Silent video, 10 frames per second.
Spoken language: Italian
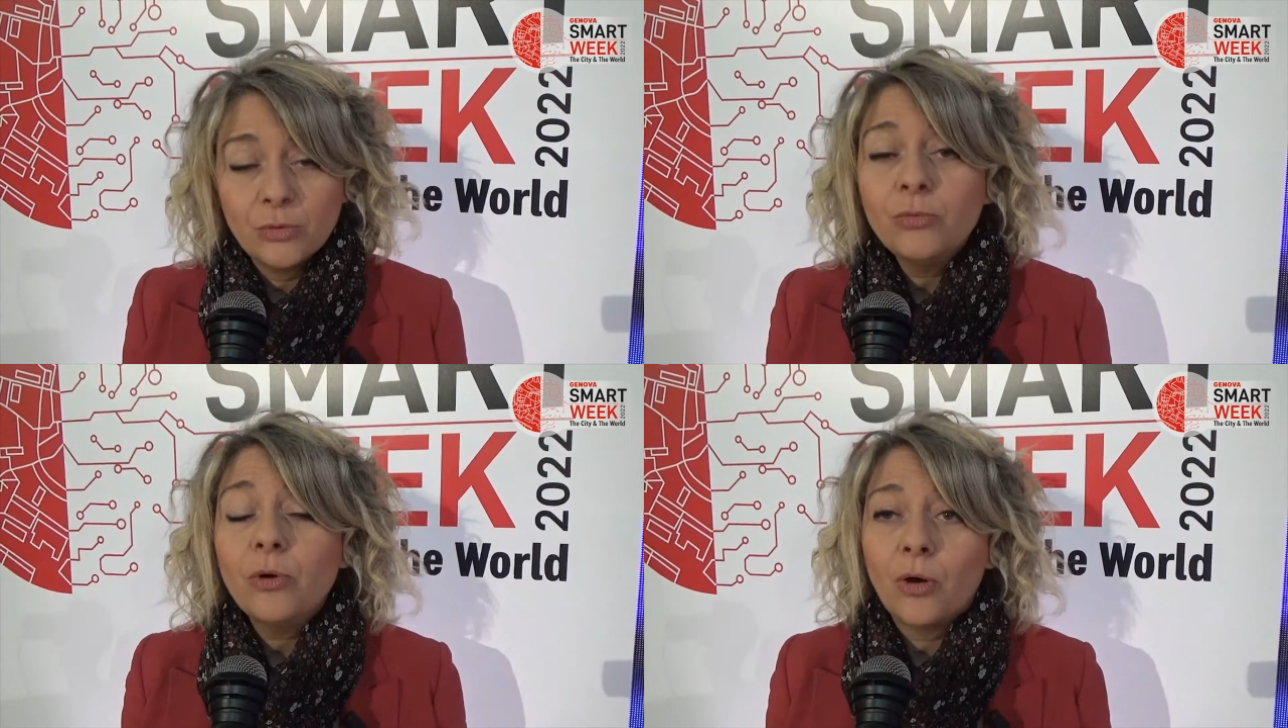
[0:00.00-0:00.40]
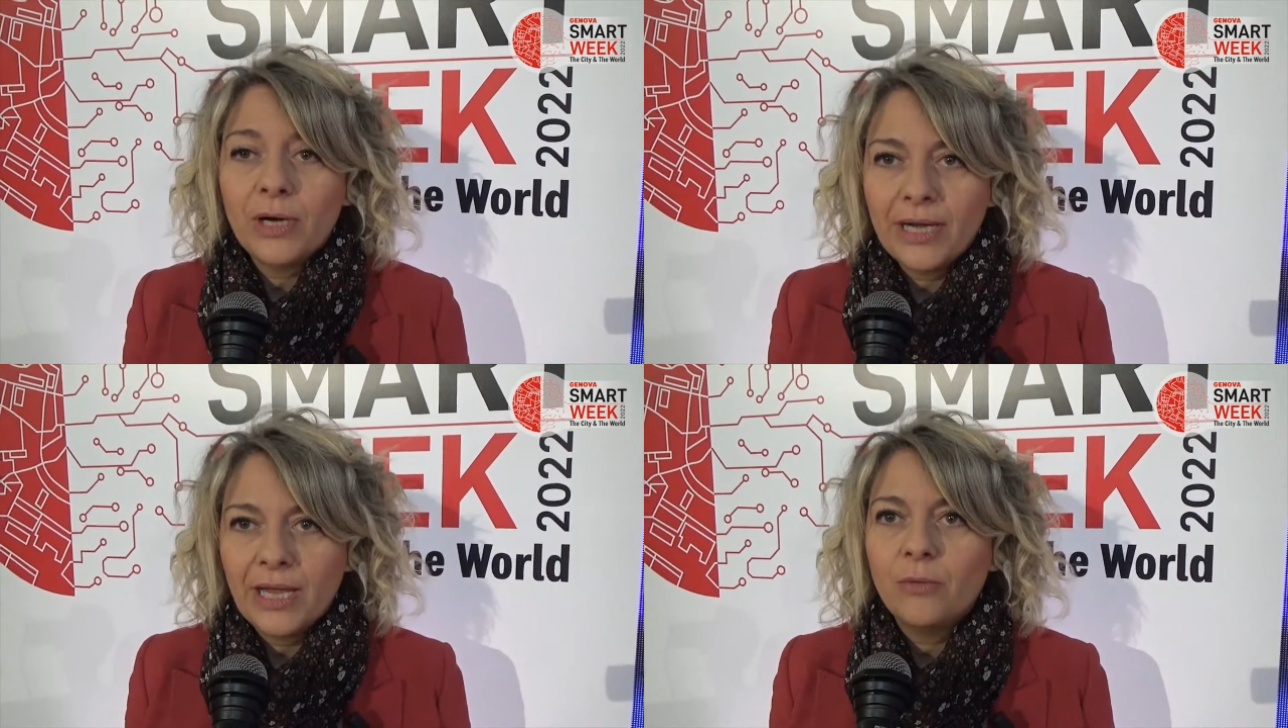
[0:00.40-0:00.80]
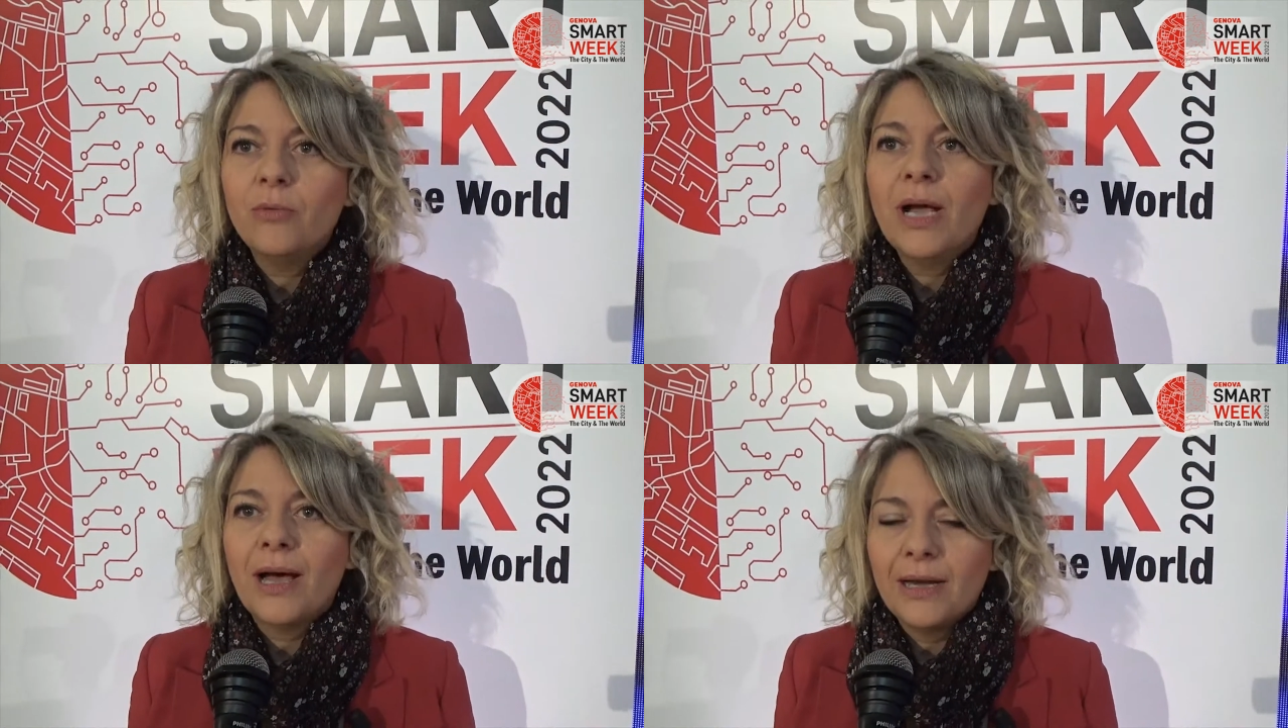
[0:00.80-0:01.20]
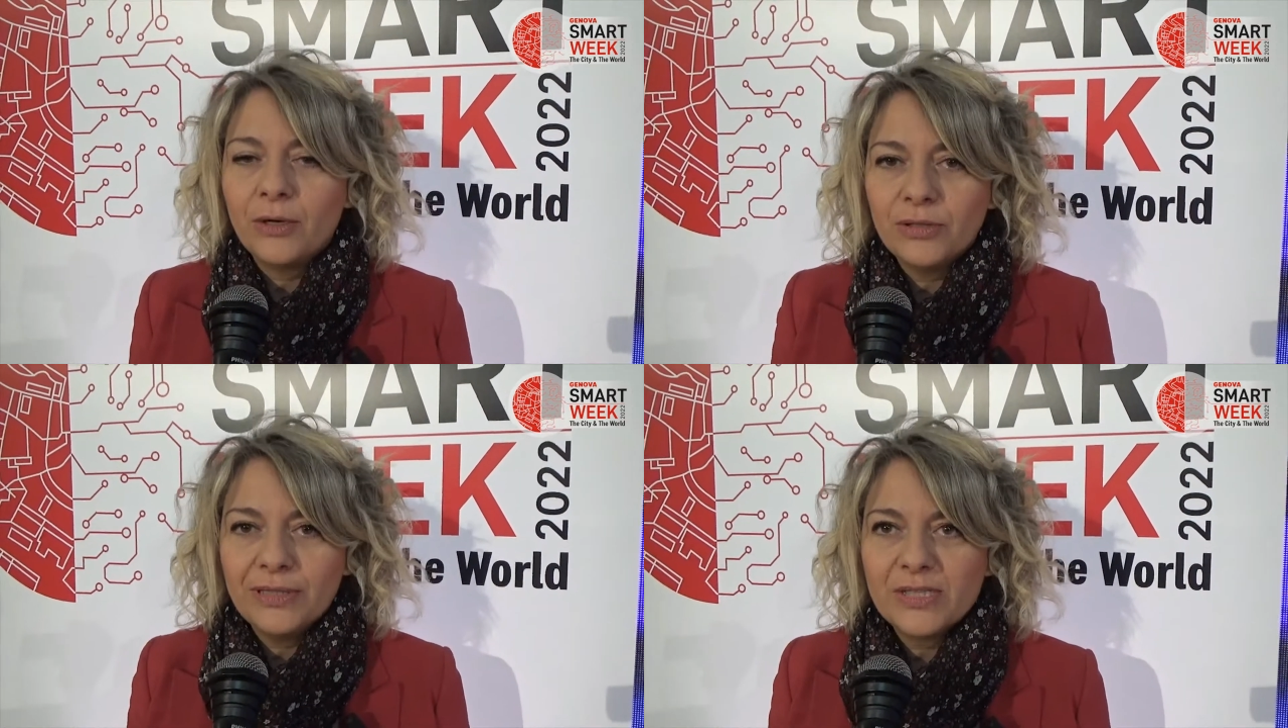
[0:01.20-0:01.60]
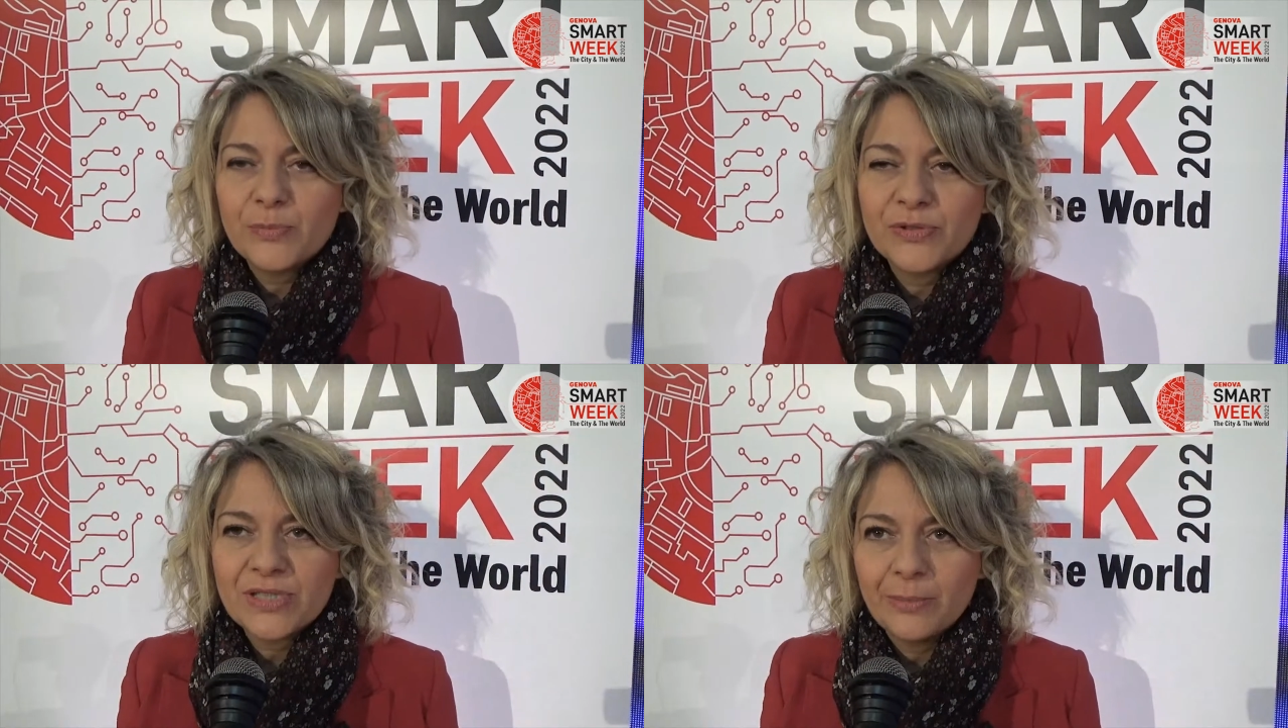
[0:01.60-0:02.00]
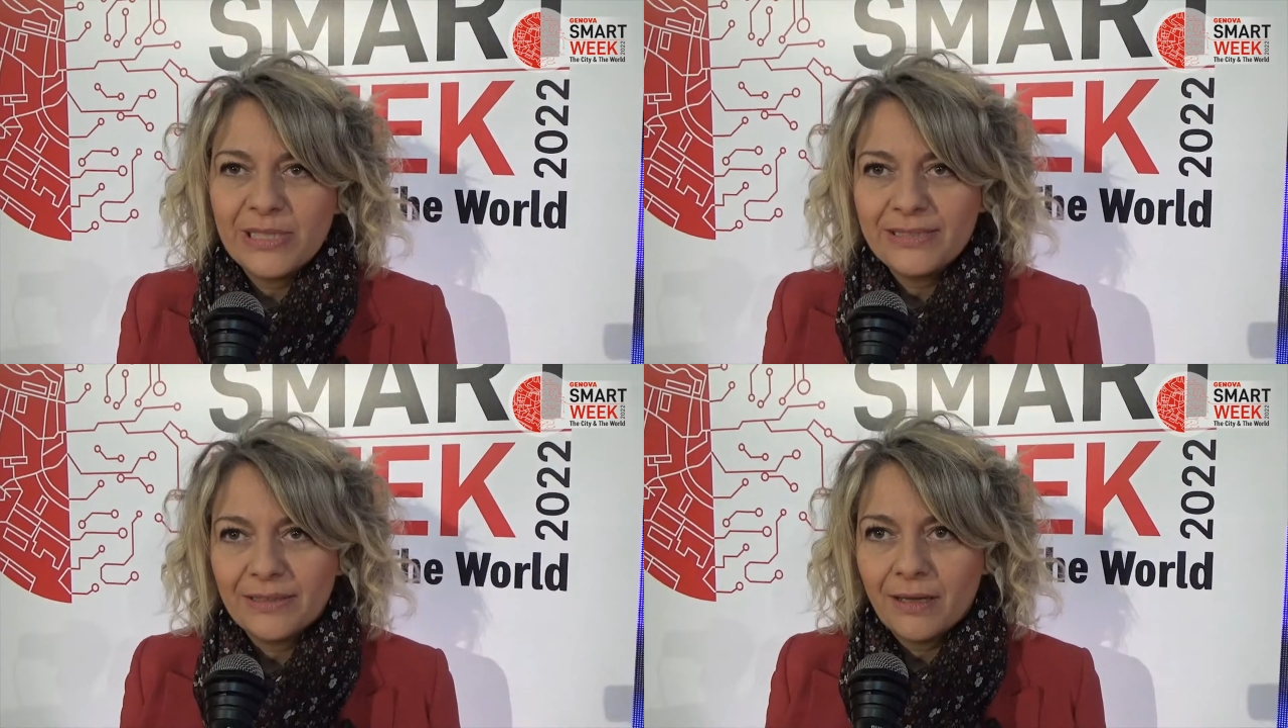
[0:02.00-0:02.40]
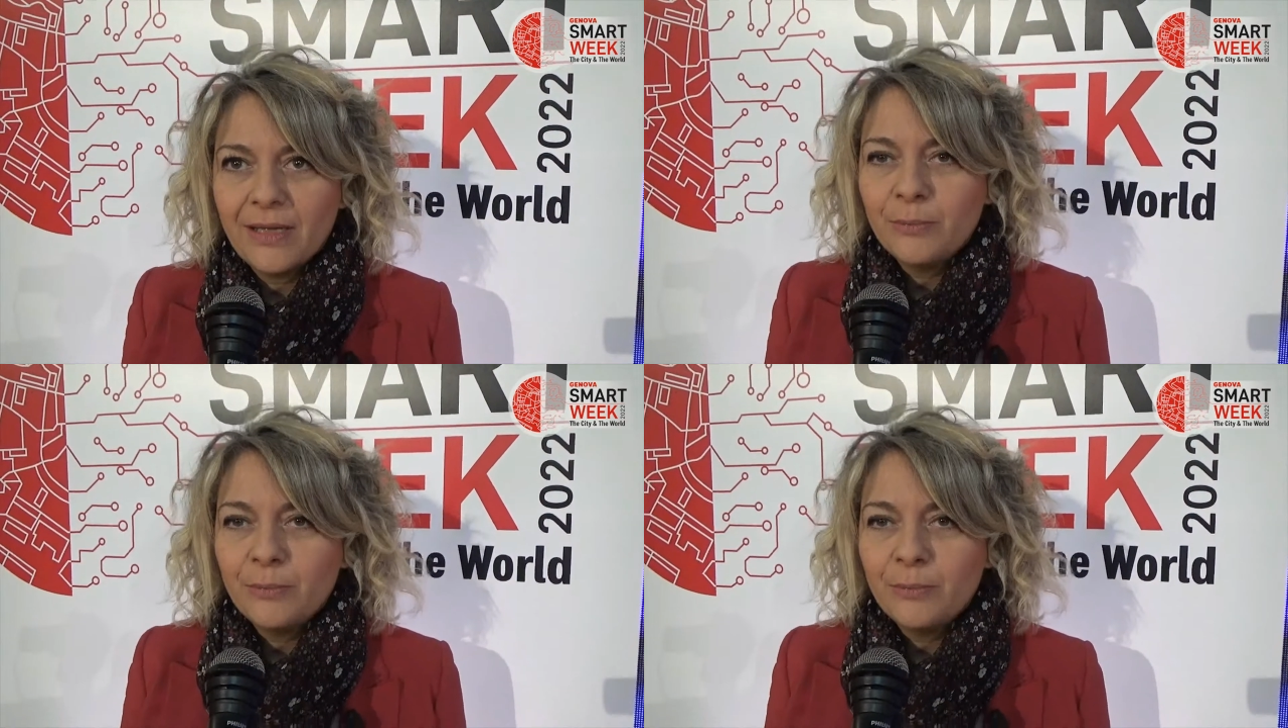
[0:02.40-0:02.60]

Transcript: un onere e un carico di responsabilità.